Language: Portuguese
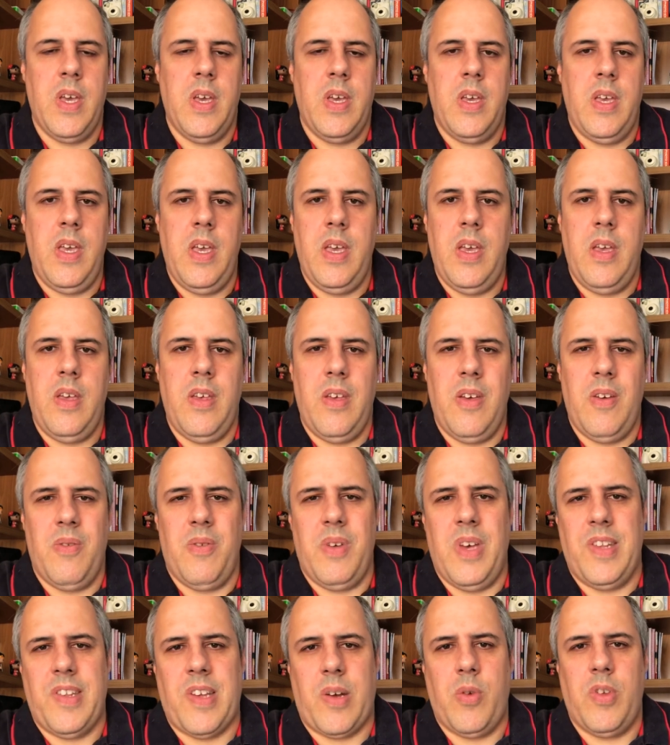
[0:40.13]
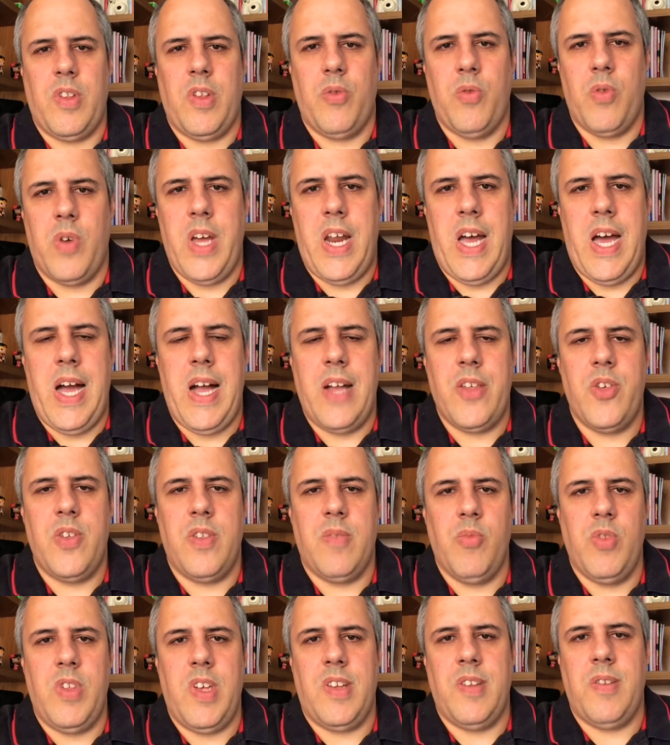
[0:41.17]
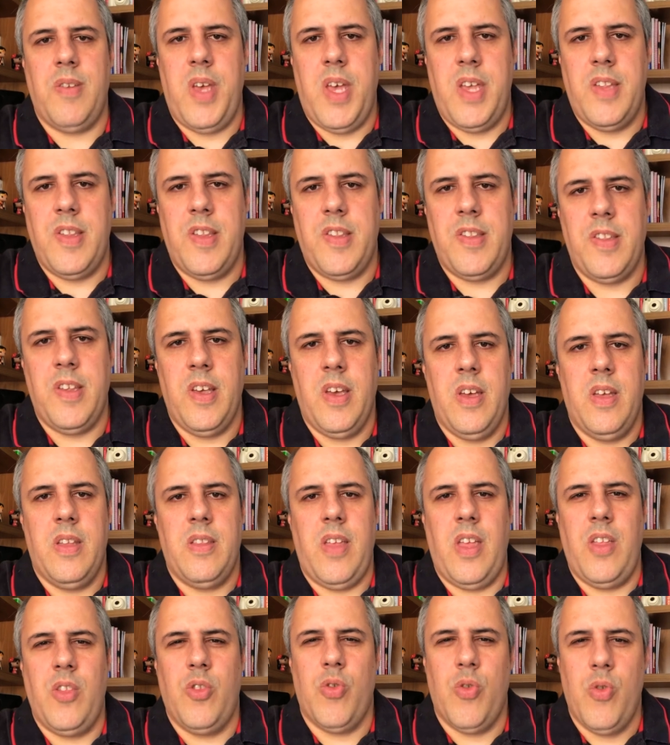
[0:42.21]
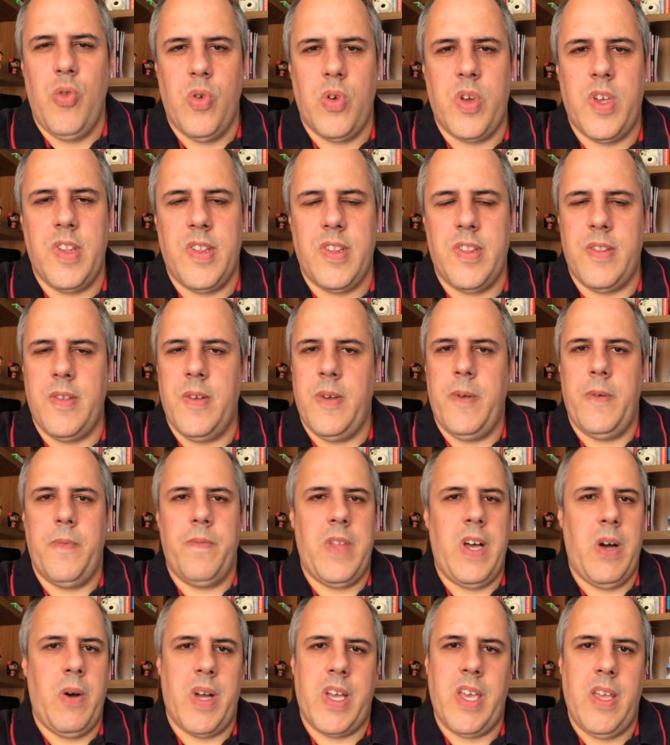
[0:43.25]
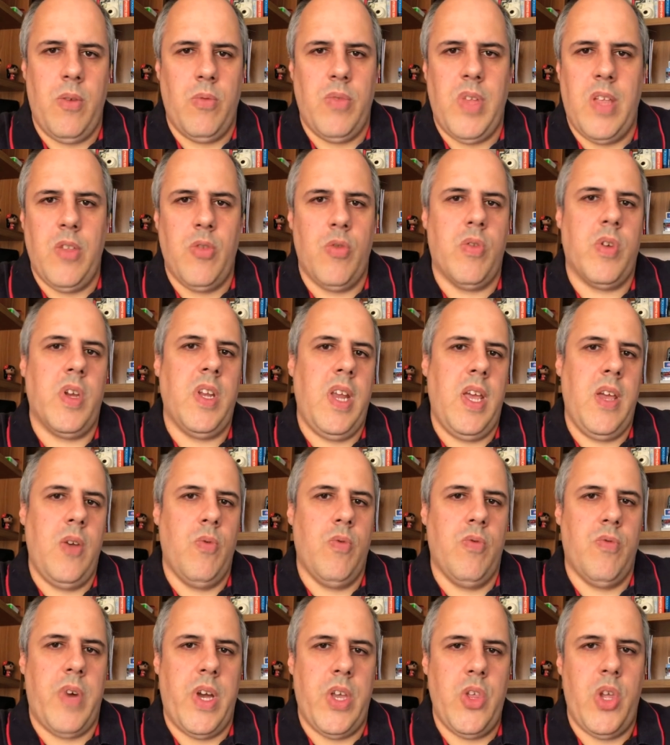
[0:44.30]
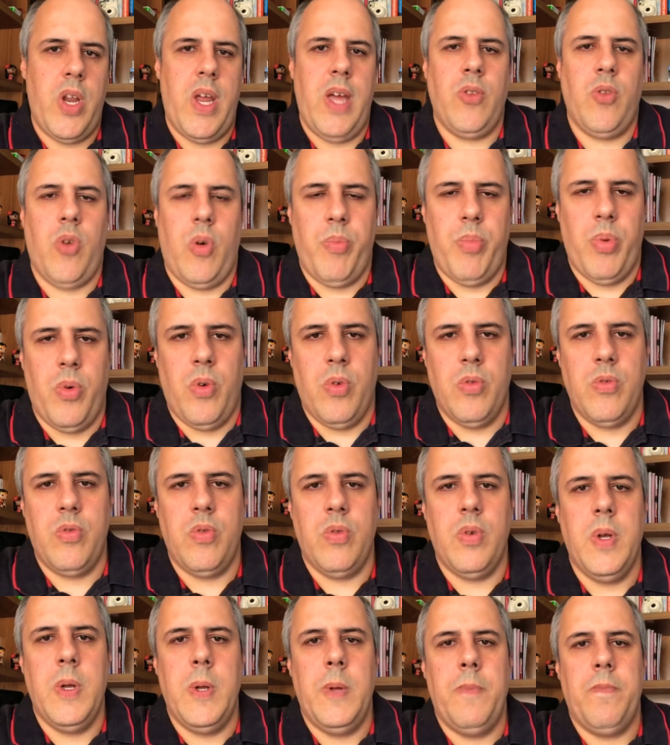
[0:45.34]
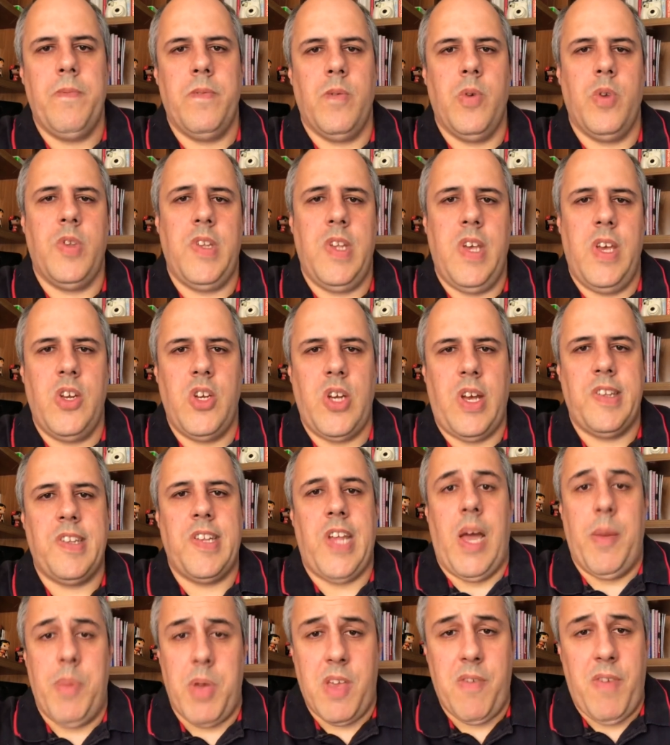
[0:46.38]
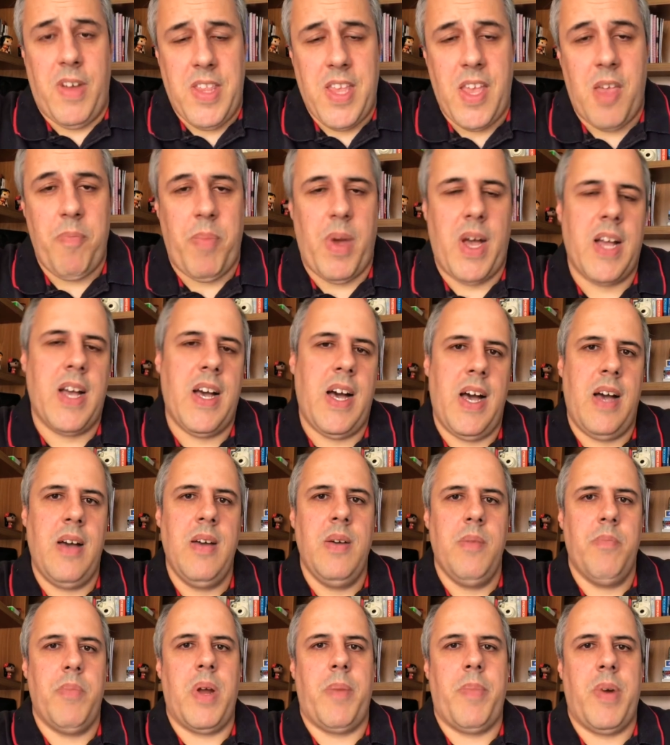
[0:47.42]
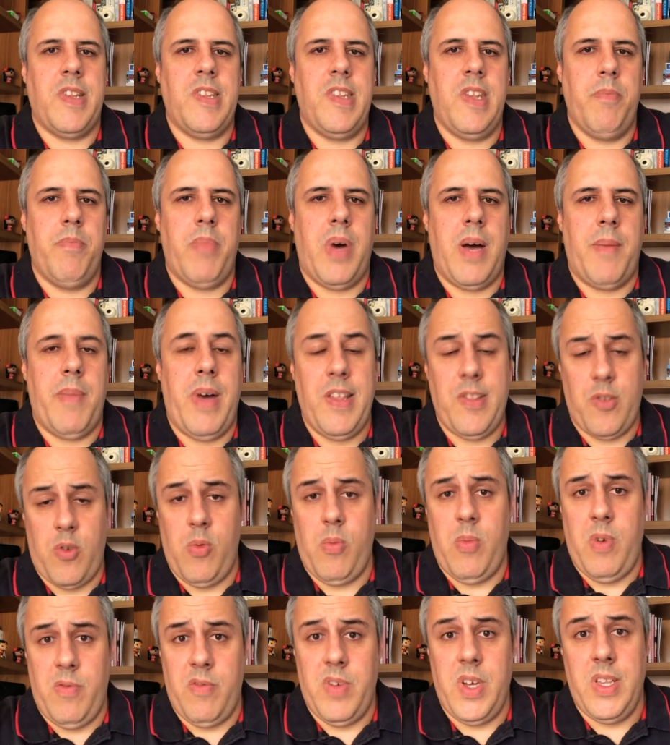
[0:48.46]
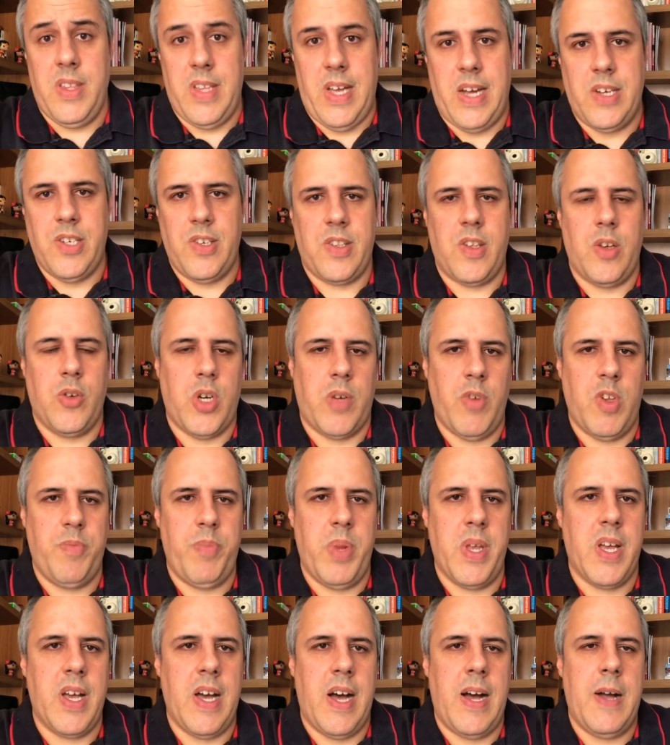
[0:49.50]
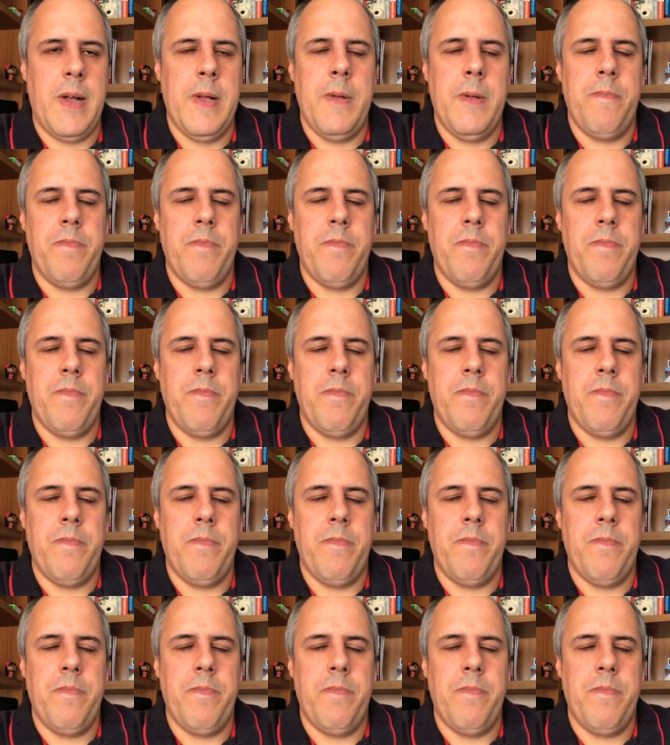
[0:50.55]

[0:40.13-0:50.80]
E essa coisa do grátis, muitas vezes tem truques. Não, aqui não tem truque nenhum, vai direto ao ponto. Você já sabe que vai ter que pagar para participar, mas com vantagens que eu já vou explicar.